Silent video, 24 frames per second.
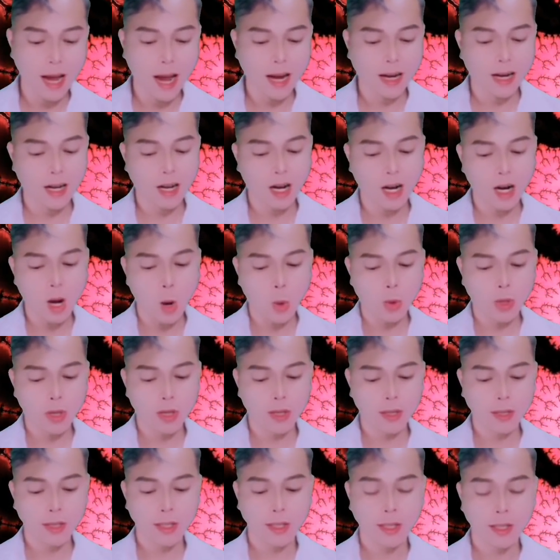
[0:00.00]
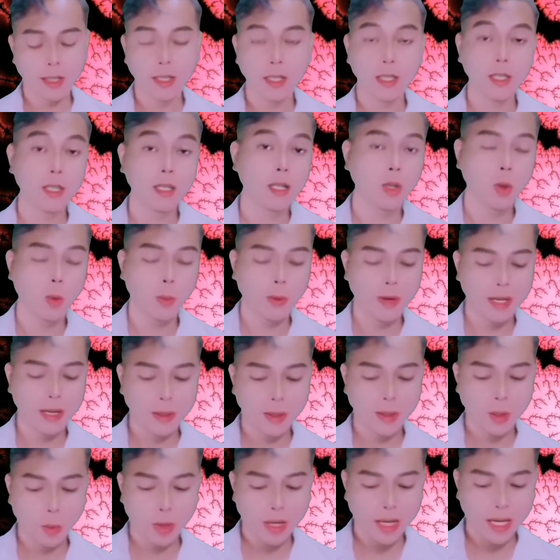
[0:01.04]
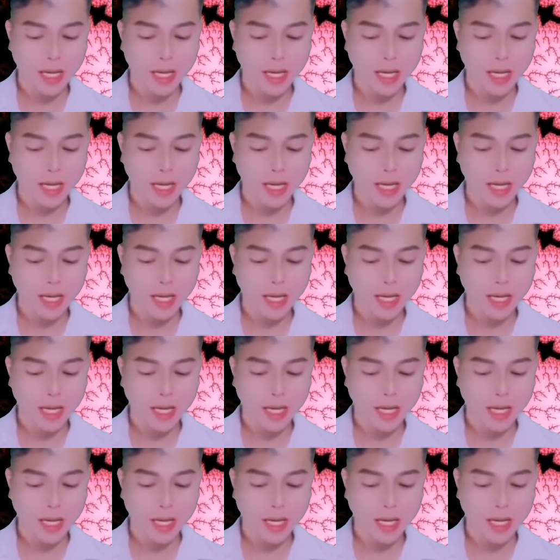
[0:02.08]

Giờ làm không được thì sau này